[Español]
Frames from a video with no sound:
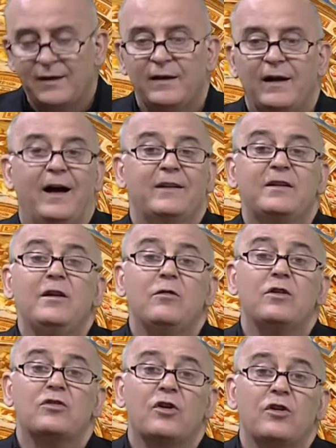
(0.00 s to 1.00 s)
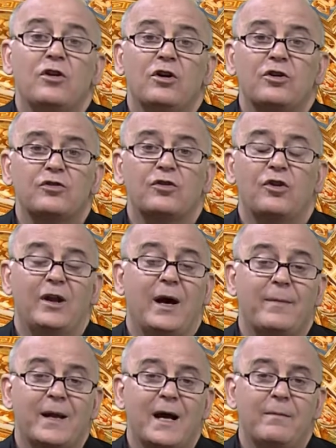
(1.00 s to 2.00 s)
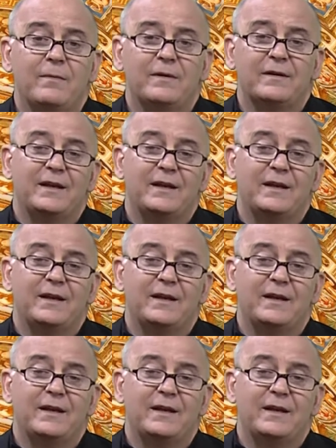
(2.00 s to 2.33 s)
Así lo hizo Dios con Abraham,